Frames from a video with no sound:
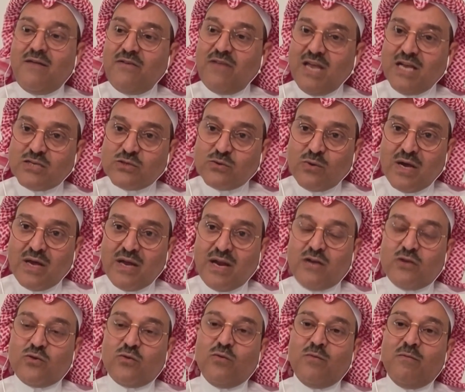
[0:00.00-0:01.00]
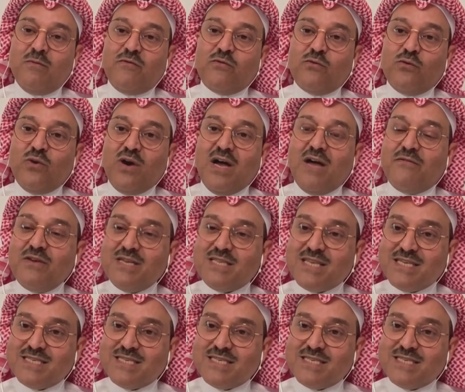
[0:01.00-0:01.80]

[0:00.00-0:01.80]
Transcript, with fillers: في اسواق راح تكون مفتوحه في